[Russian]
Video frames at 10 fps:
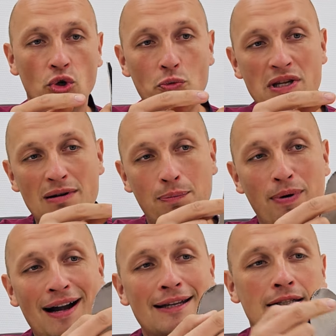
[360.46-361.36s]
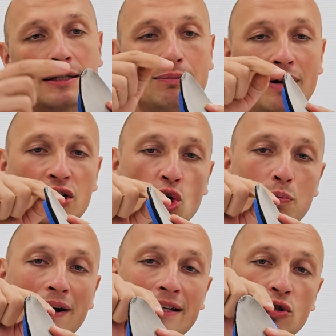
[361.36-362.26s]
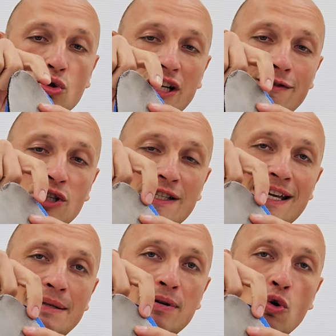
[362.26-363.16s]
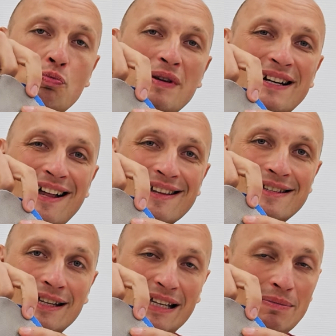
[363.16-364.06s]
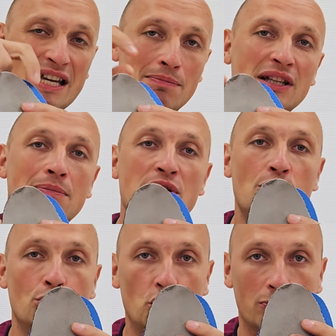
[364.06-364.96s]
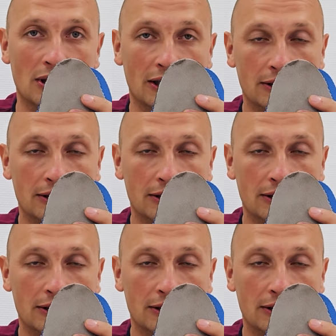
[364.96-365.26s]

у меня бы палец, большой палец, уже вот здесь бы упирался, и мне было бы неудобно.